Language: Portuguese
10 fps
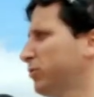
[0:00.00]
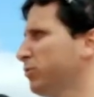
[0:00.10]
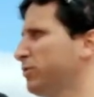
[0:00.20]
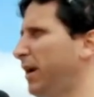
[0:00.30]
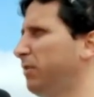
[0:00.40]

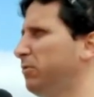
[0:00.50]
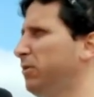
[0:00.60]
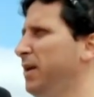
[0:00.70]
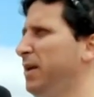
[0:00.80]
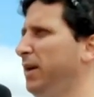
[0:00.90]
curso
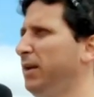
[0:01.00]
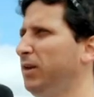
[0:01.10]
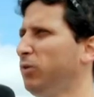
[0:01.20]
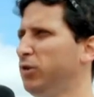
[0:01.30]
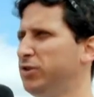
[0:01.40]
técnico,
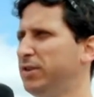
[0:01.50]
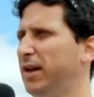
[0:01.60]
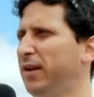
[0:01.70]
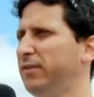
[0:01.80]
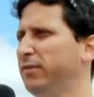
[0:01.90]
ele hoje
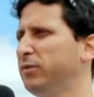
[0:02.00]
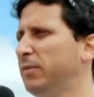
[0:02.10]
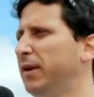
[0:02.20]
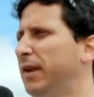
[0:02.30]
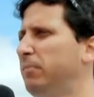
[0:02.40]
tá, eles estão
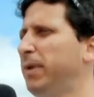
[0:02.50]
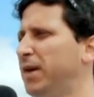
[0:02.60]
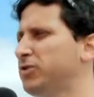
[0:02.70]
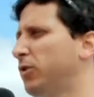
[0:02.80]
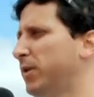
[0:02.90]
trabalhando na
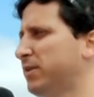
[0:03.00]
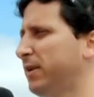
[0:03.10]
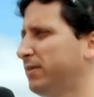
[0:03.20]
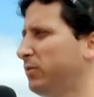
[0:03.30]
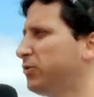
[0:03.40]
prática com essa
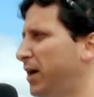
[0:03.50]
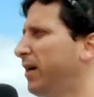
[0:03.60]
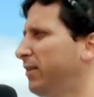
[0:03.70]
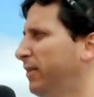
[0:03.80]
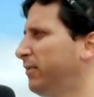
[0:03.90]
questão
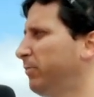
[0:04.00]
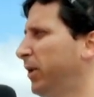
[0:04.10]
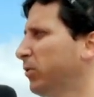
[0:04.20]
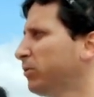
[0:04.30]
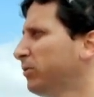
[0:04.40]
já nesse
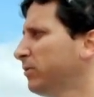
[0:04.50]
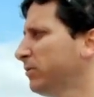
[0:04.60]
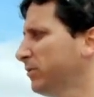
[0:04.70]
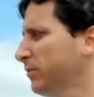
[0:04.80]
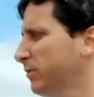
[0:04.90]
período?
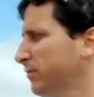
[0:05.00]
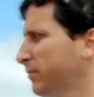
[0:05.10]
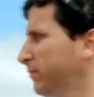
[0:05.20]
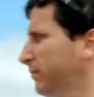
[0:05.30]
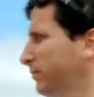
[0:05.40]

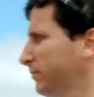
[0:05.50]
Exatamente. Nós temos